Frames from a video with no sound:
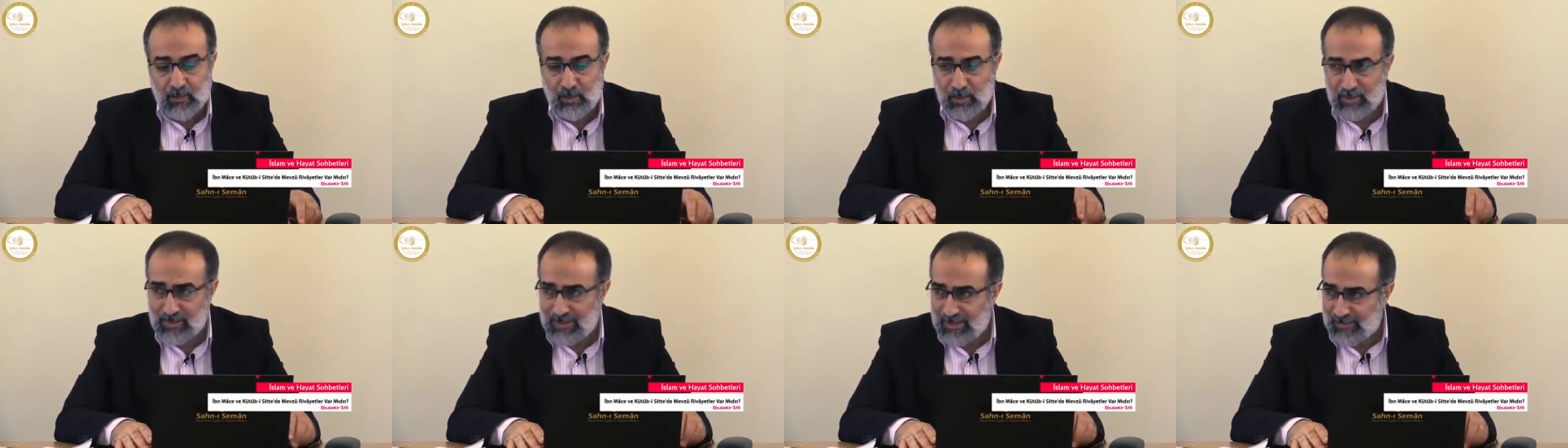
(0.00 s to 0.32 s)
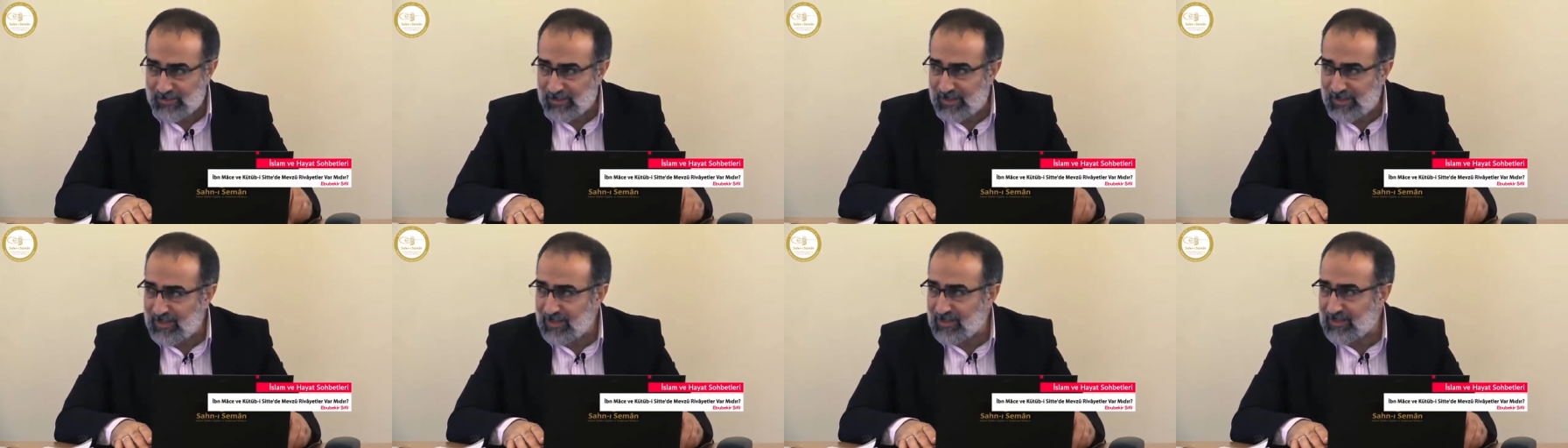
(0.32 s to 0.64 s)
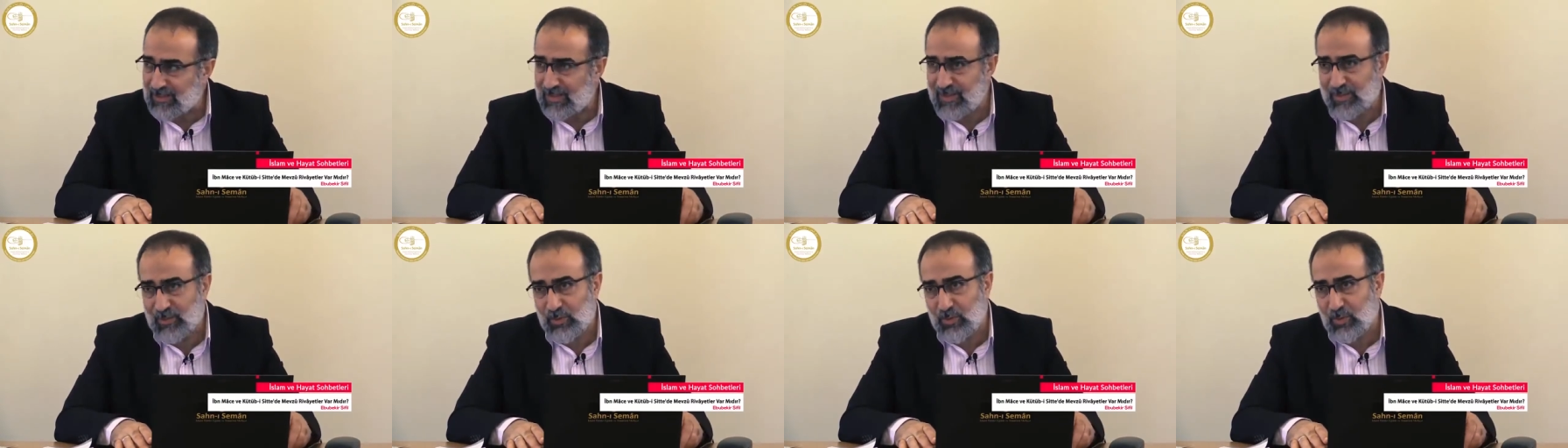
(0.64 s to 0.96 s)
Oraya
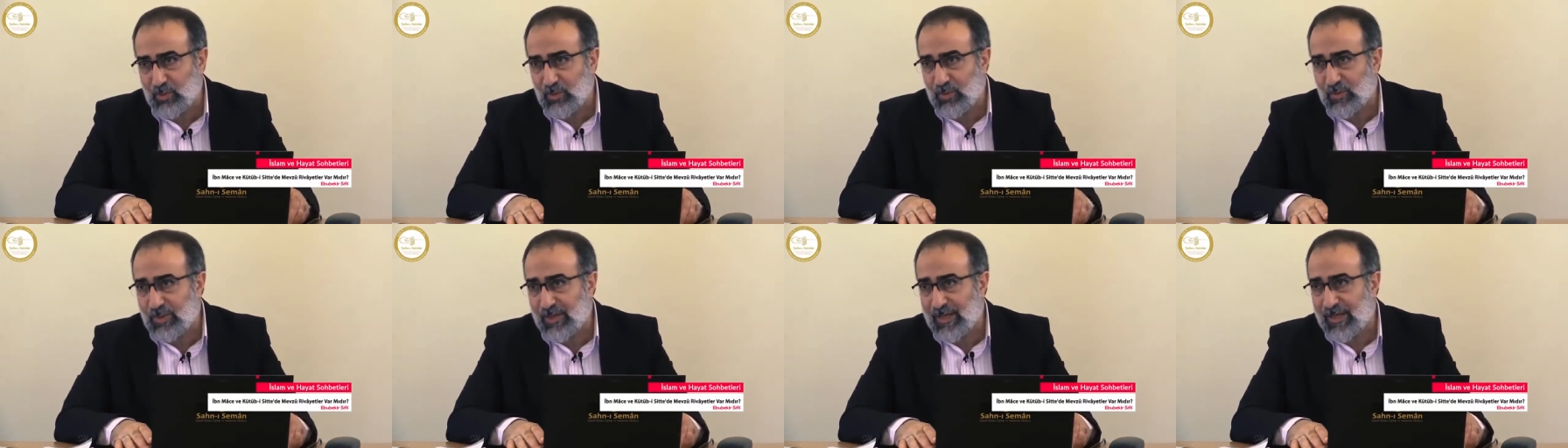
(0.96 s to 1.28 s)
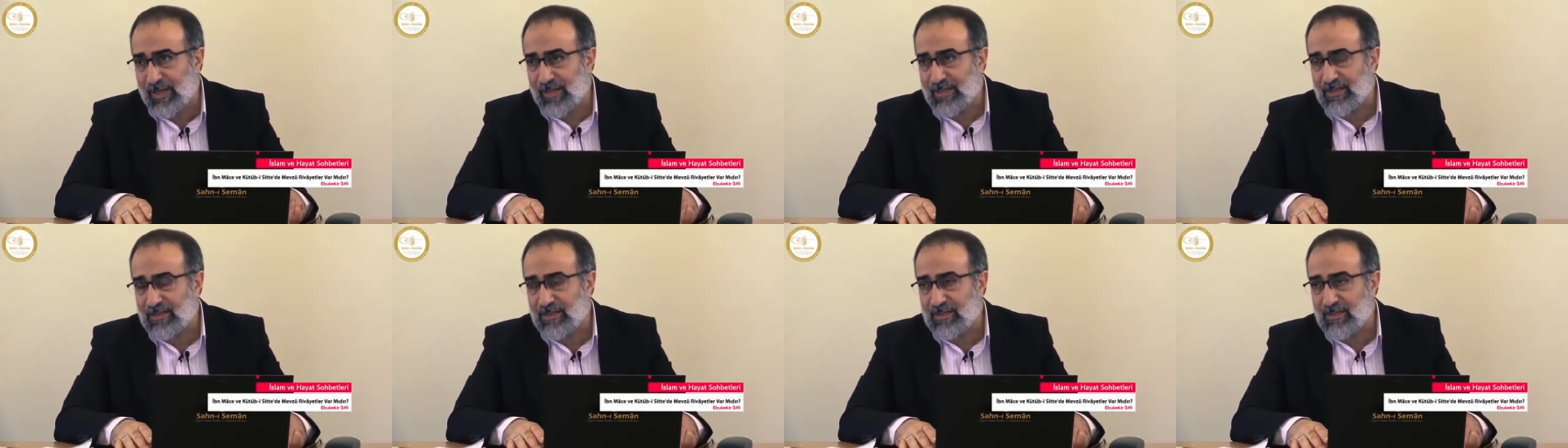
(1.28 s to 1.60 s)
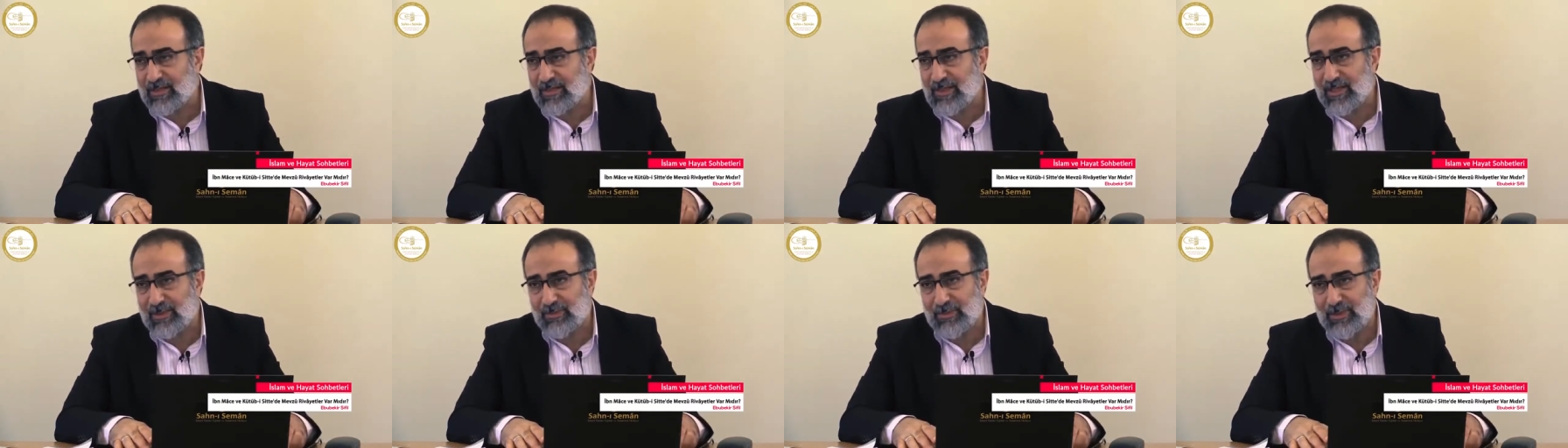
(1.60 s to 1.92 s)
bakanlar görürler.
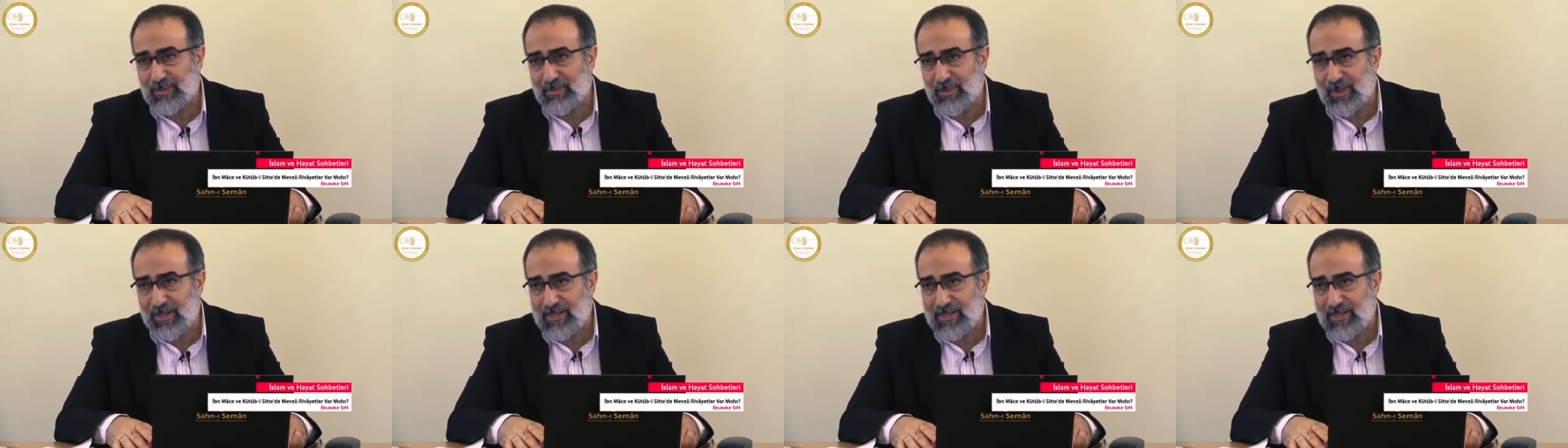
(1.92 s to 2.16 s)
İbn